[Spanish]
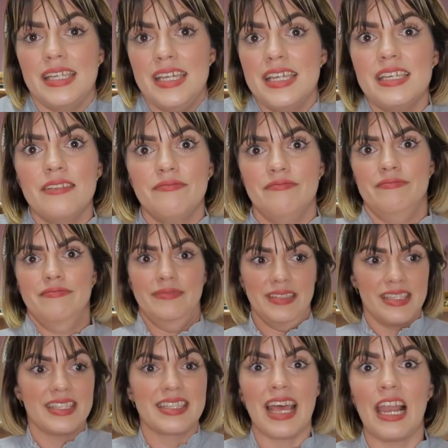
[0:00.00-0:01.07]
y
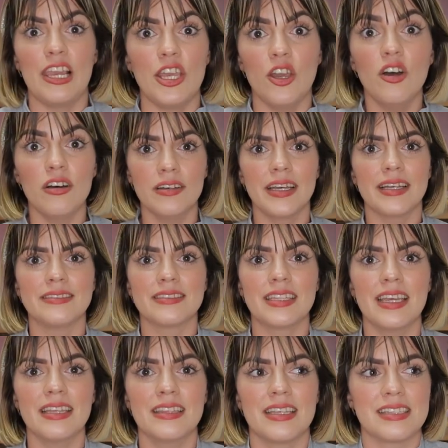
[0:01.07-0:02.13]
salió,
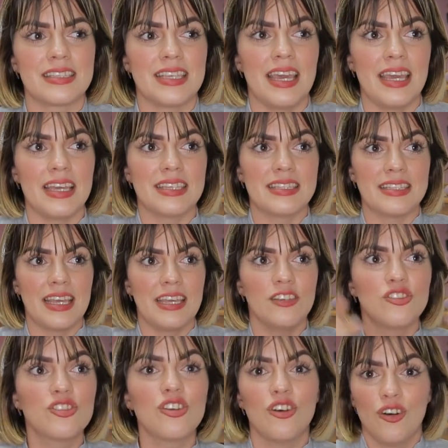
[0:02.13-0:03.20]
¿entiendes? Se,
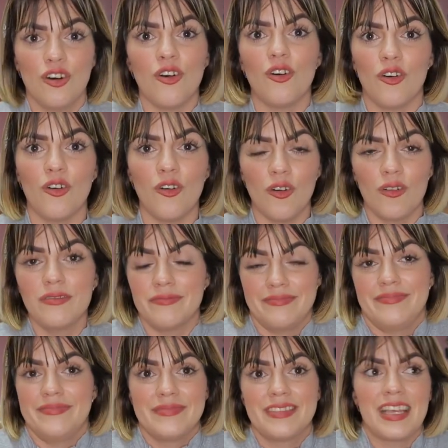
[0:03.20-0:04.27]
hizo,
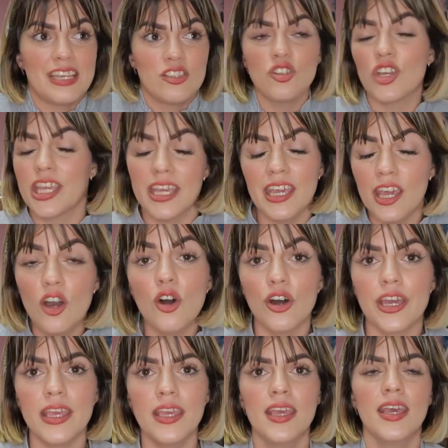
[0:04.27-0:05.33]
se hizo quien es
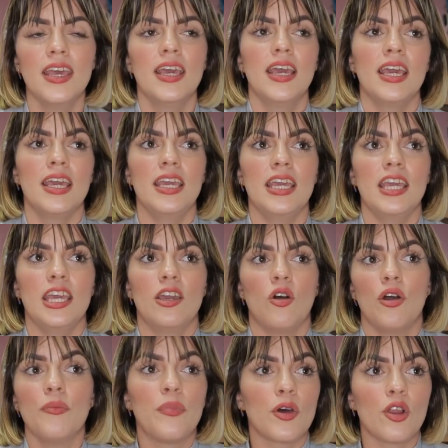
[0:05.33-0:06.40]
hoy. Y
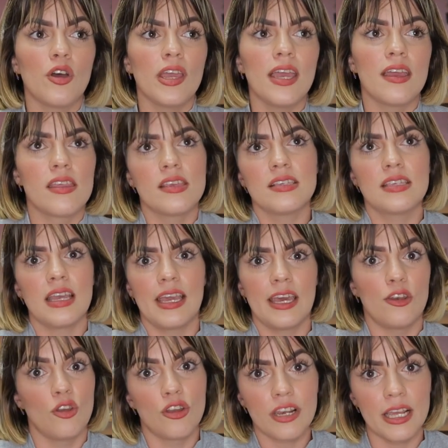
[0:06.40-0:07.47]
hoy por hoy dice
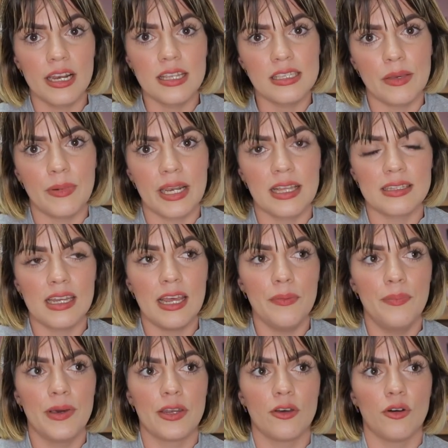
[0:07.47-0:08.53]
que no regresa para
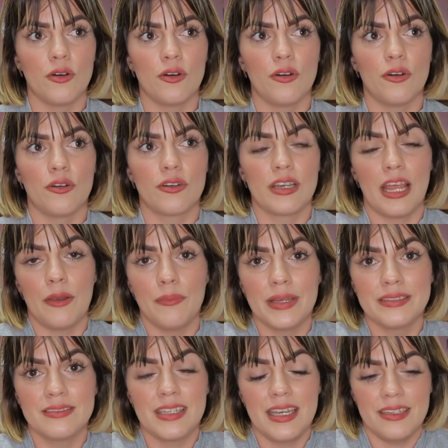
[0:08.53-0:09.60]
atrás, pero
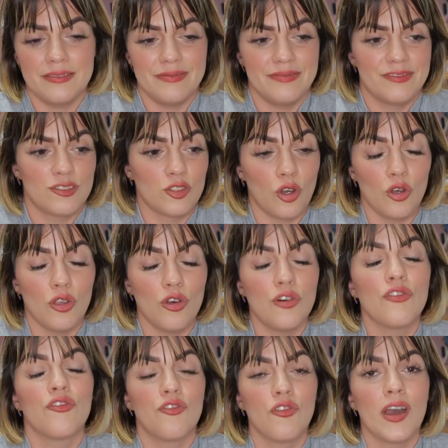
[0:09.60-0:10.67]
realmente
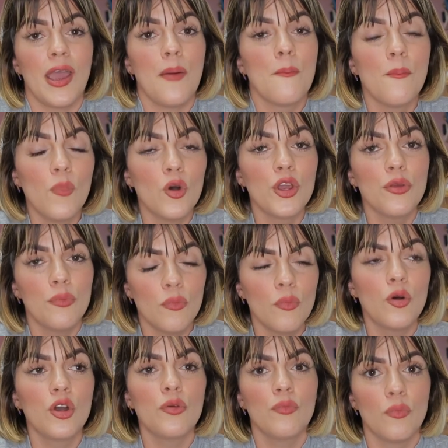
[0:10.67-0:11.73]
todo fue muy,
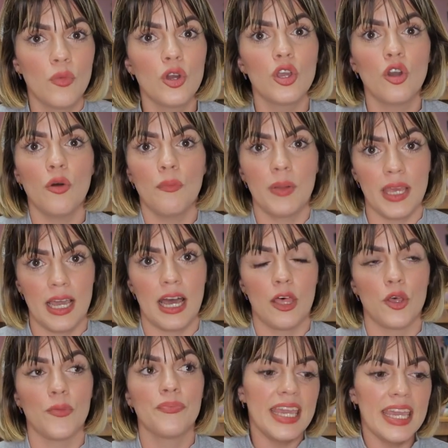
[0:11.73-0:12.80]
muy, muy
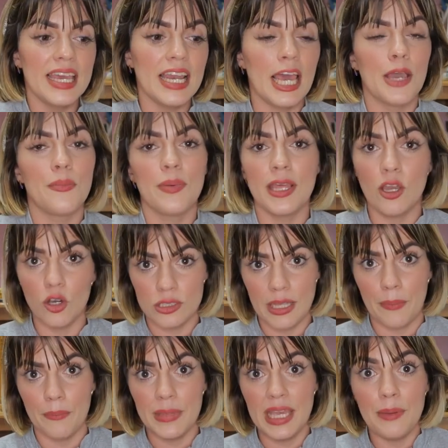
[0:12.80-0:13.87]
complicado. Y les explico
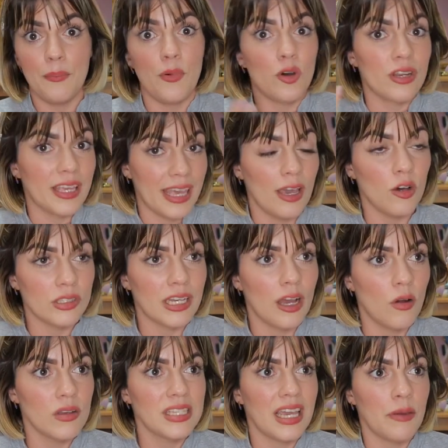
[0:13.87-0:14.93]
también por qué es
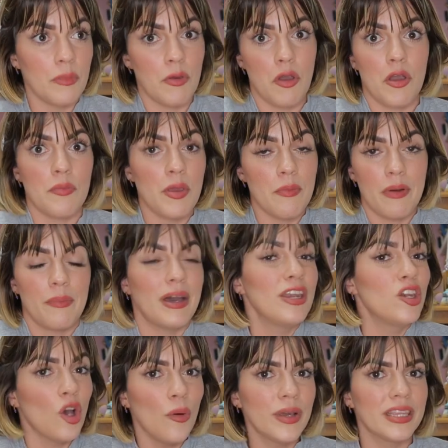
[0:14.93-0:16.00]
otra cosa que mi mamá y mi papá
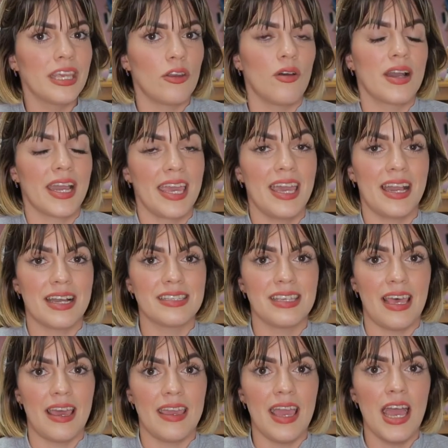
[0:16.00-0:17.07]
no vendieron aquella
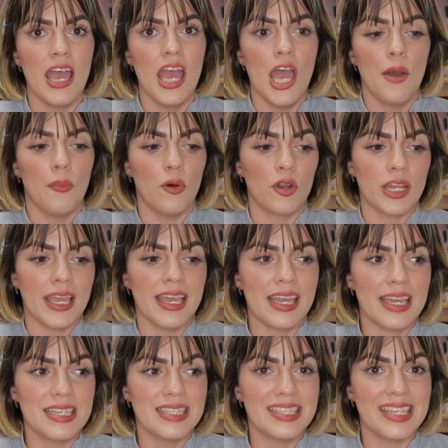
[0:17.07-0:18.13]
casa allá, porque
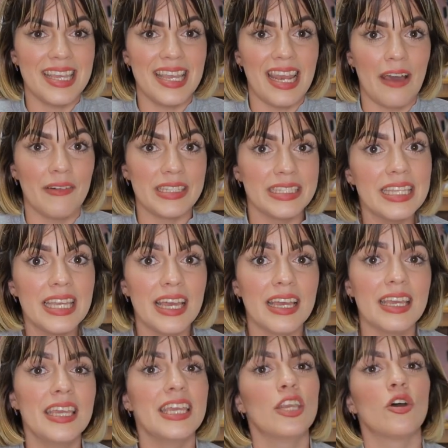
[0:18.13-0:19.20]
es que si la
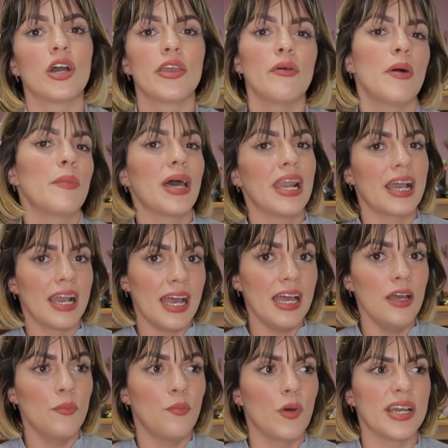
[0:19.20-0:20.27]
vendían y nos iba mal
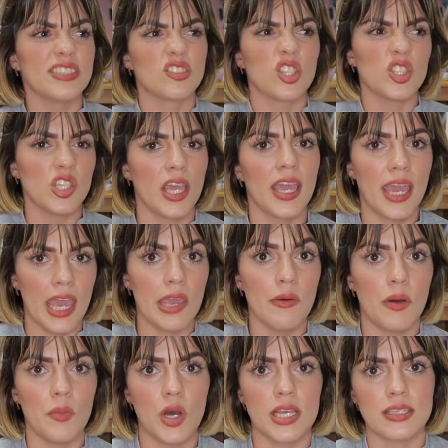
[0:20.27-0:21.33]
acá, pues entonces, ¿qué
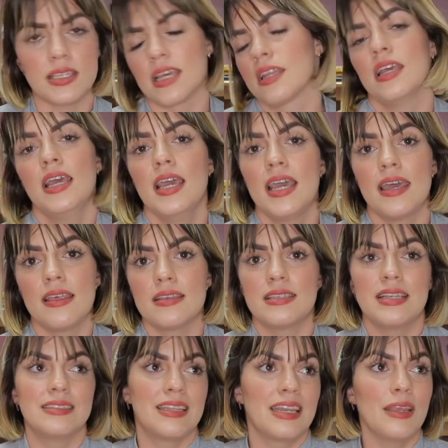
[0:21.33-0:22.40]
íbamos a hacer? Es
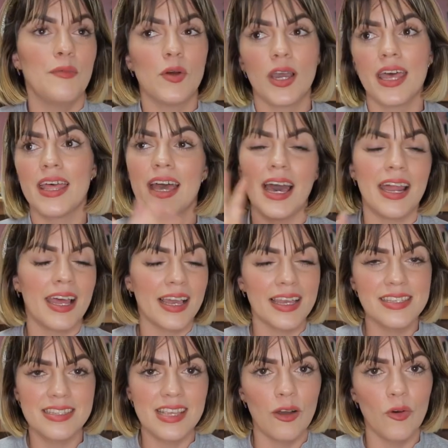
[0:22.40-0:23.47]
decir, teníamos que dejar
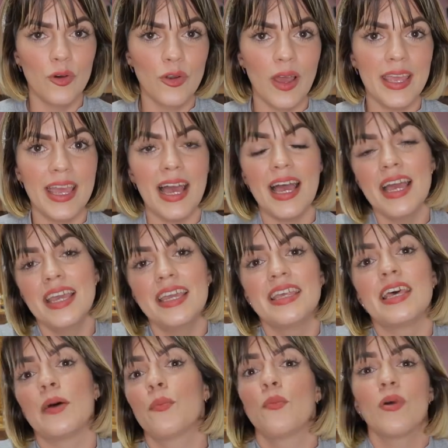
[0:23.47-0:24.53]
aquel seguro allá y
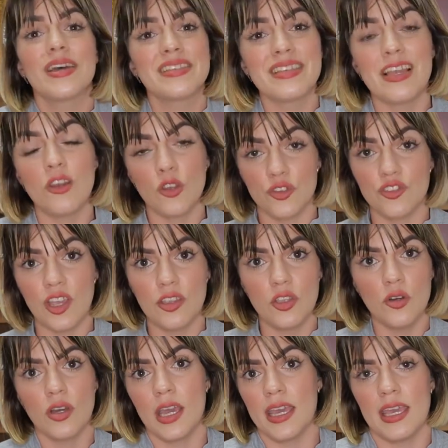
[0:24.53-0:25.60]
después, en los
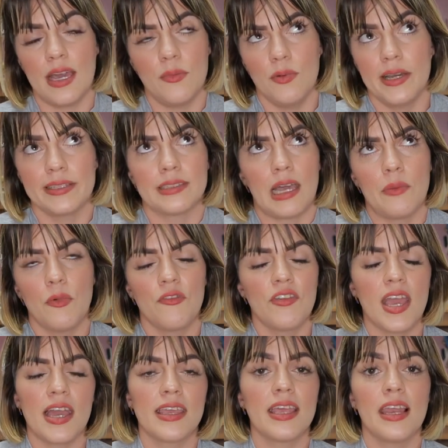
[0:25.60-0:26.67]
años que ya pues estábamos
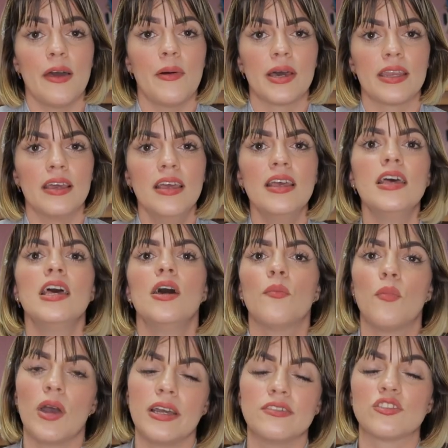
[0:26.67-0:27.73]
bien aquí en La Habana,
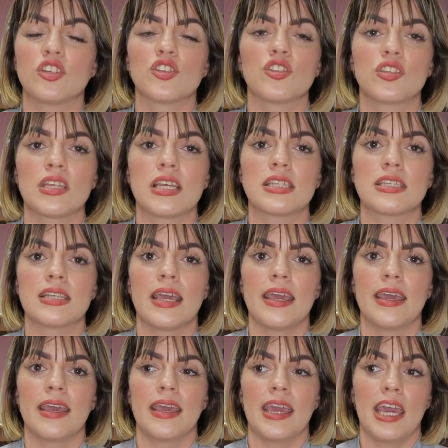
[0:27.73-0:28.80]
pues entonces
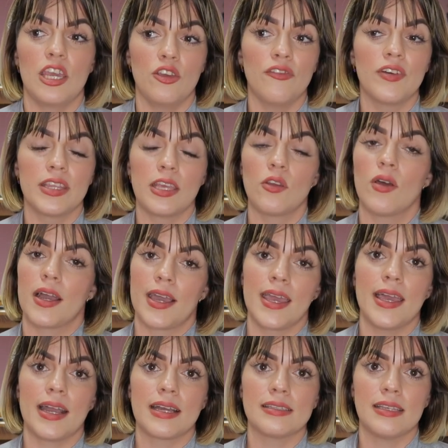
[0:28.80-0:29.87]
eh, ellos vendieron
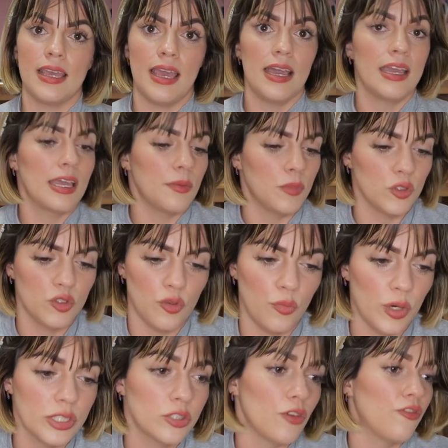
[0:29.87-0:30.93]
aquella casa allá, que por
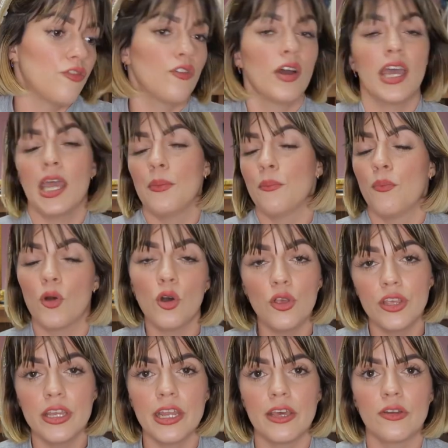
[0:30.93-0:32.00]
supuesto fue en poco
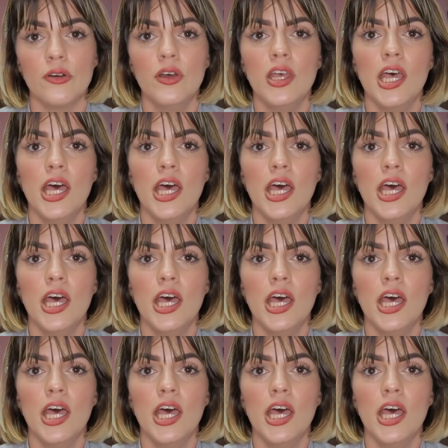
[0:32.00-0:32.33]
dinero,